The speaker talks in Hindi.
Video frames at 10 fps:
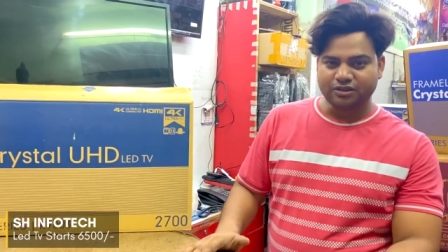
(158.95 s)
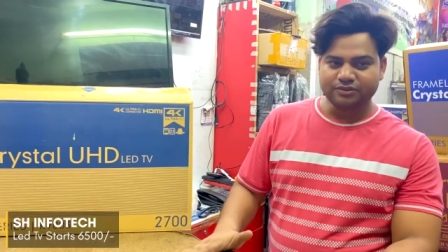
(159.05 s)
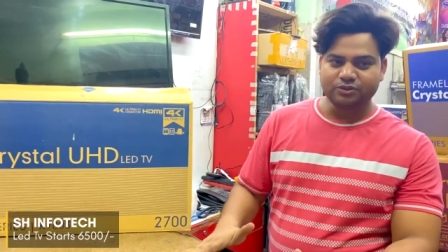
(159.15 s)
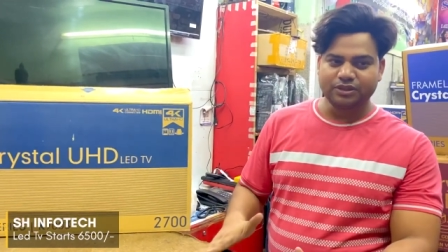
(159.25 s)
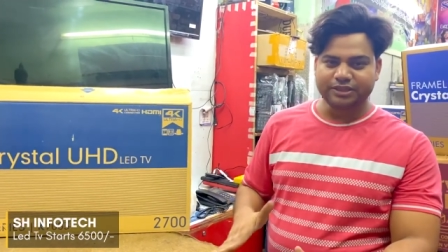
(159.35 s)
और
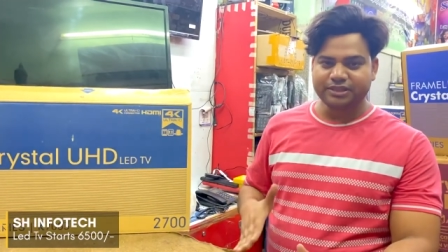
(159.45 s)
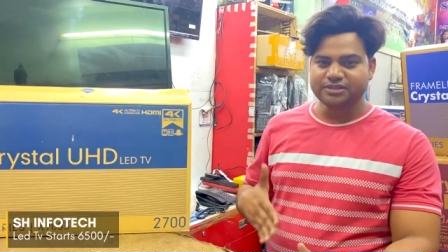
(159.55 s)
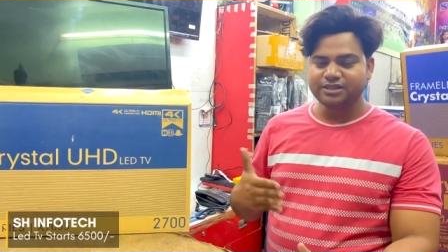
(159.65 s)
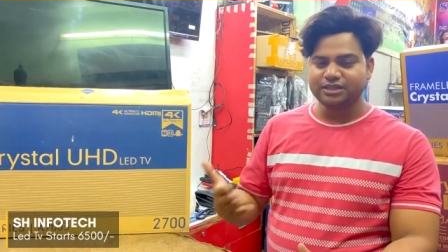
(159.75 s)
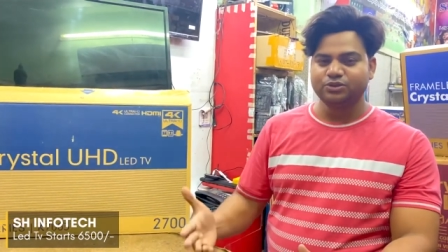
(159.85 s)
अब थोड़ा
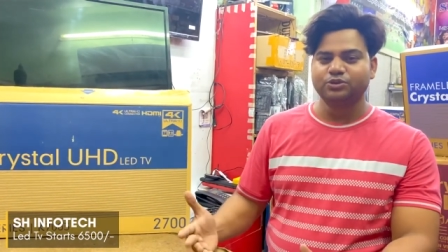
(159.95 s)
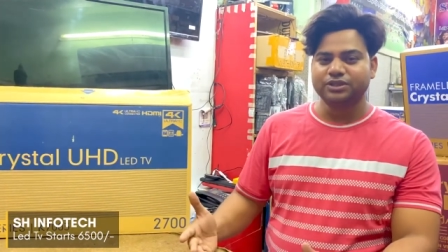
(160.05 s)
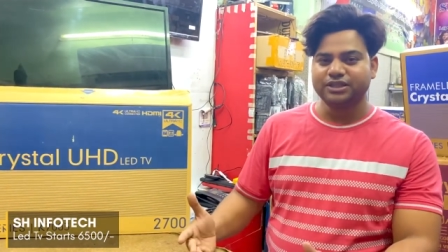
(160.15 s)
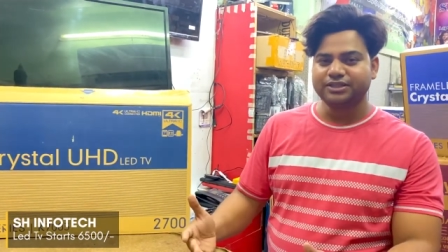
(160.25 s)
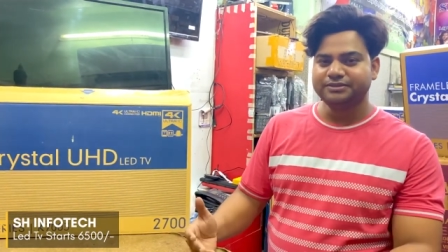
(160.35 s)
क्रेज चेंज हो
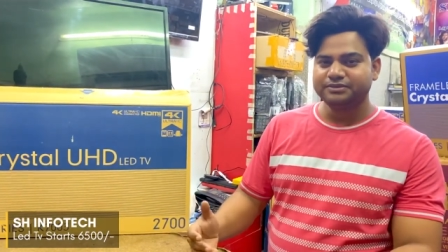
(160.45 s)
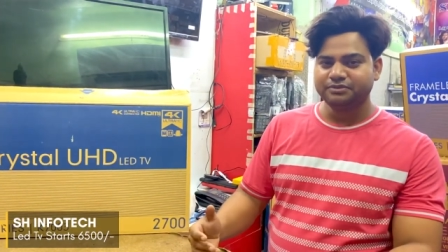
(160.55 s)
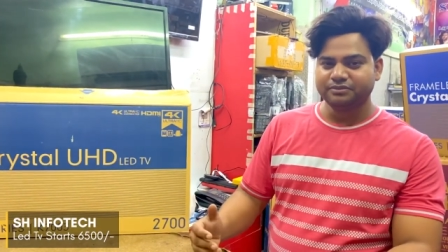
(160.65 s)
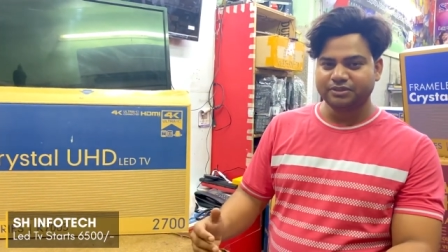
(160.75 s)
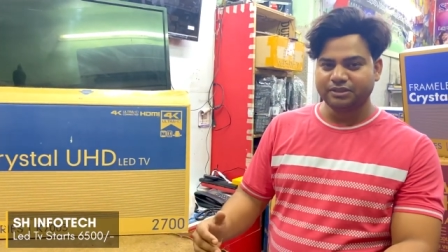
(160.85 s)
गया है
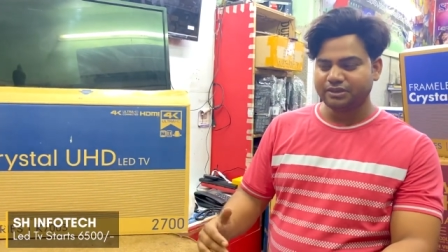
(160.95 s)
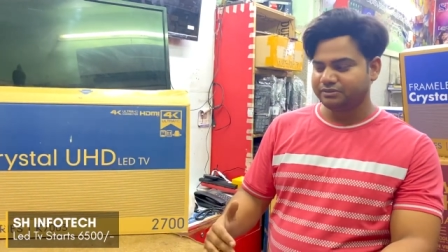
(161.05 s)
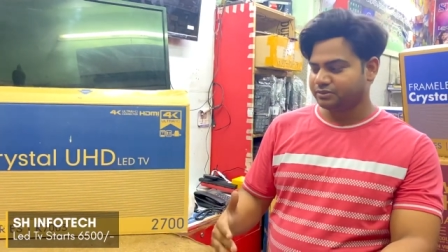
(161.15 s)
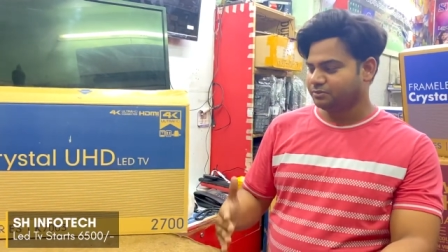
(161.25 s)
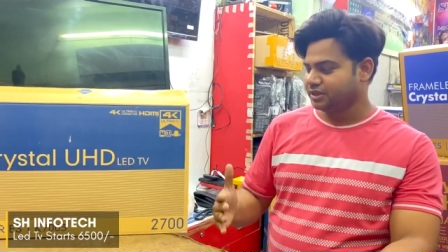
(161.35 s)
और
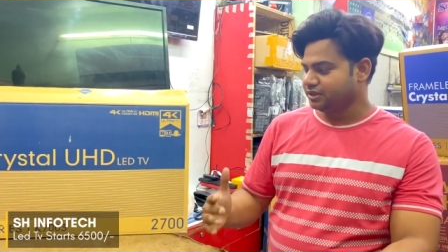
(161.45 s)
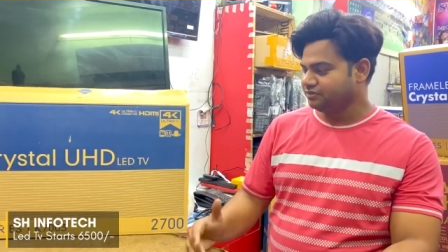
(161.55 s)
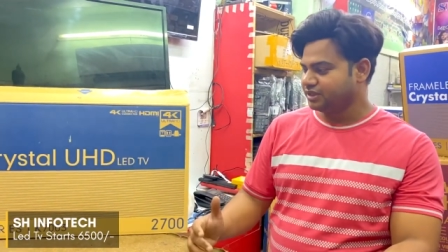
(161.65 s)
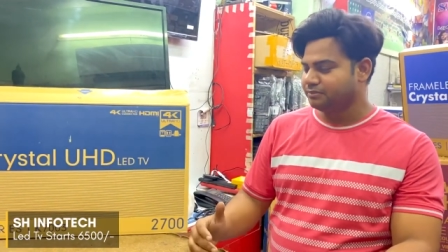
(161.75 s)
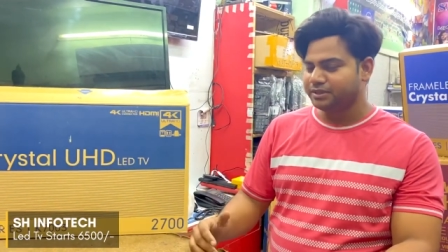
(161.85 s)
आपको
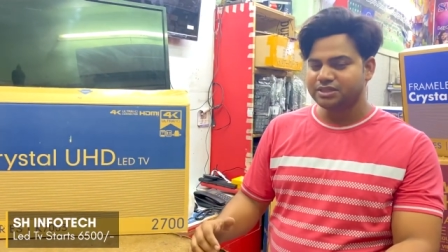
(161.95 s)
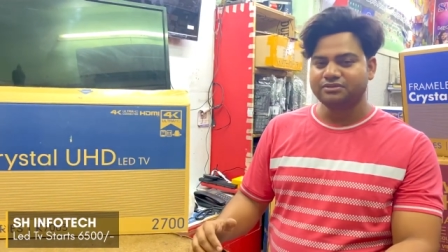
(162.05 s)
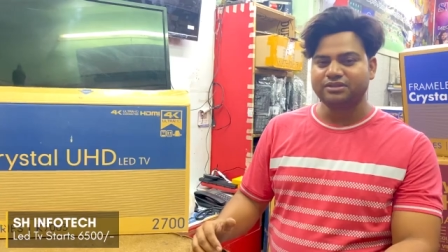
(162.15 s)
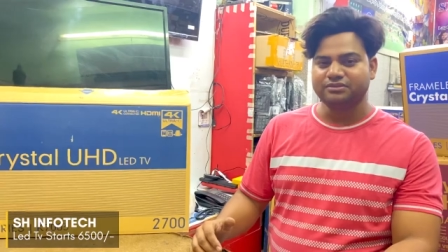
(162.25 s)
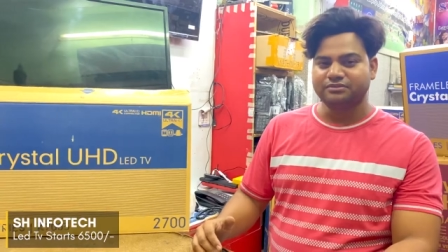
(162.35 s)
मिलेंगे
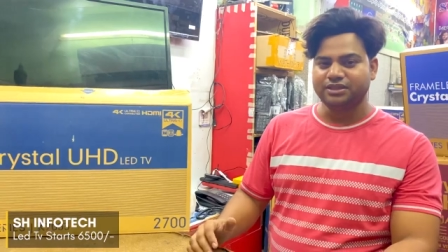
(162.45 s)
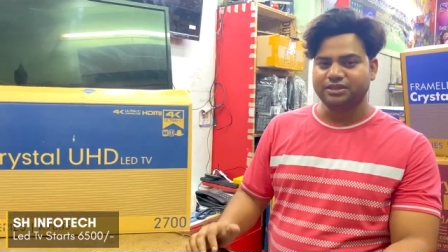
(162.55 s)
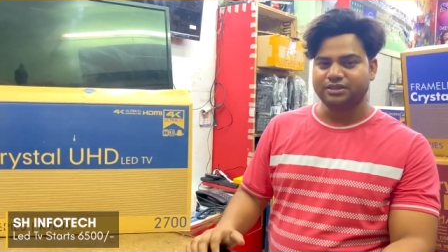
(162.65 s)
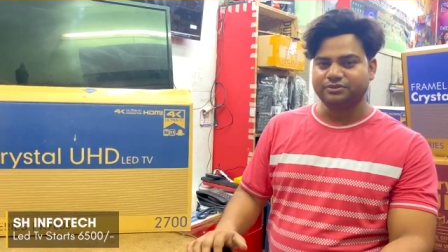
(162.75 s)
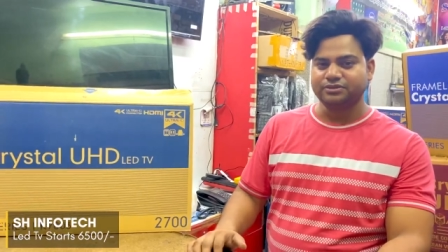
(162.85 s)
फ्रेमलेस वाले
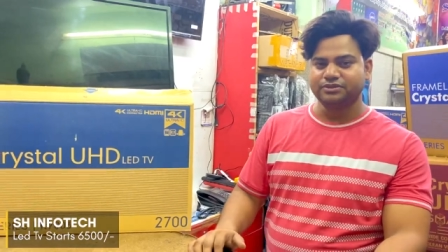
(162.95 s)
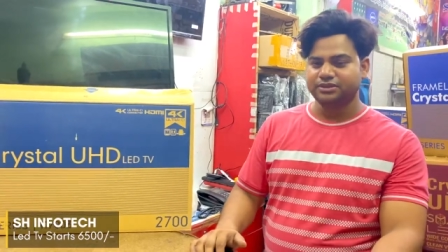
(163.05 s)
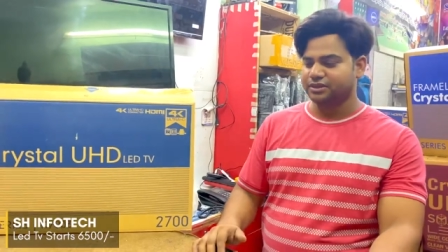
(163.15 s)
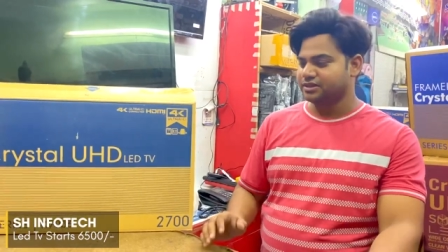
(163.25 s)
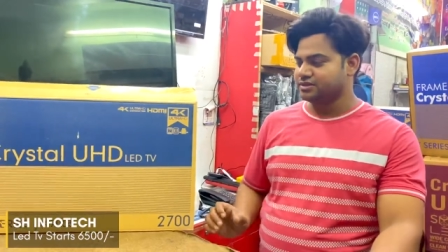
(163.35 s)
मिलेंगे आपको
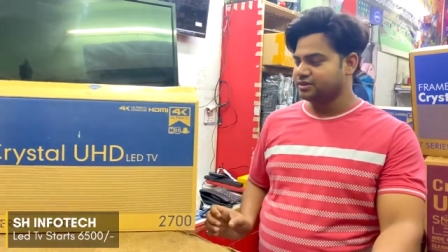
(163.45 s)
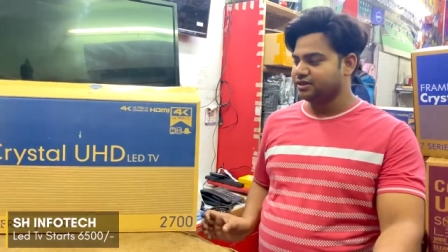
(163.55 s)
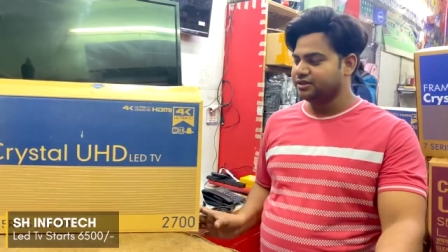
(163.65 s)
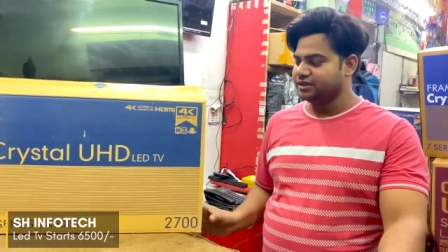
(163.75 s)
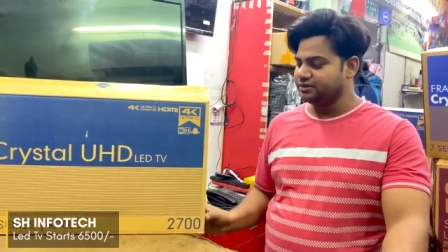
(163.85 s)
ठीक है
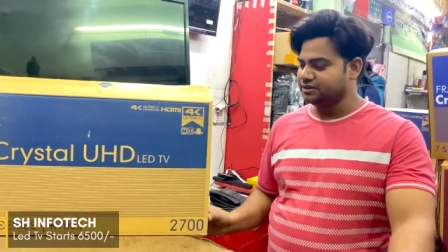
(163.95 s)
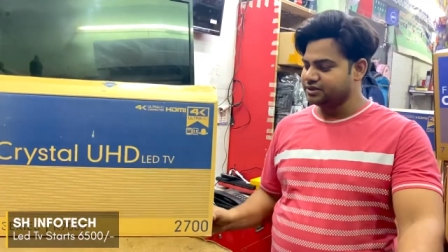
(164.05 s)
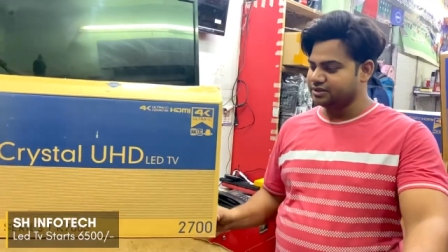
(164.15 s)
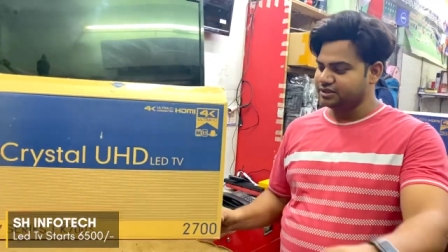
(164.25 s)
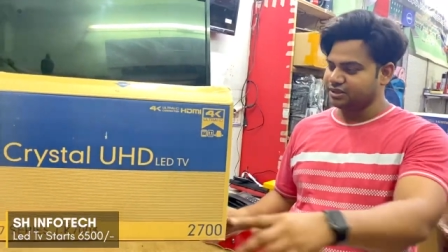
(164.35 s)
क्रिस्टल e
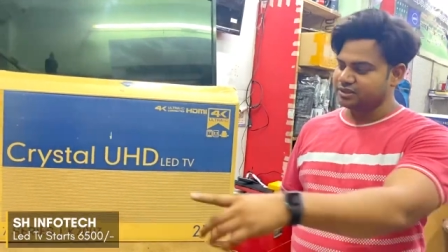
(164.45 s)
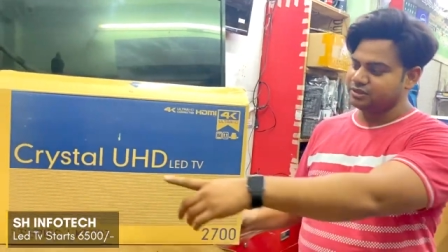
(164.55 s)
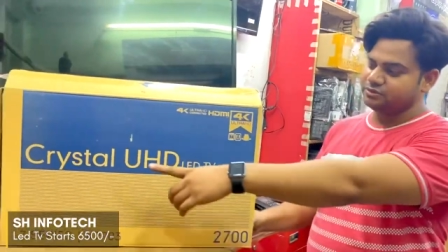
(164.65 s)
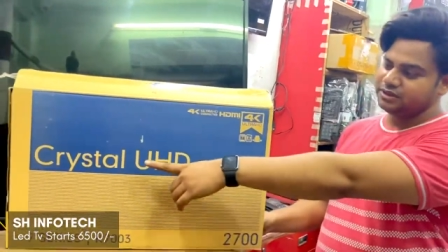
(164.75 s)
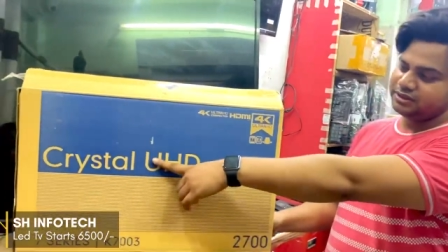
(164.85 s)
जैसे लिखा हुआ है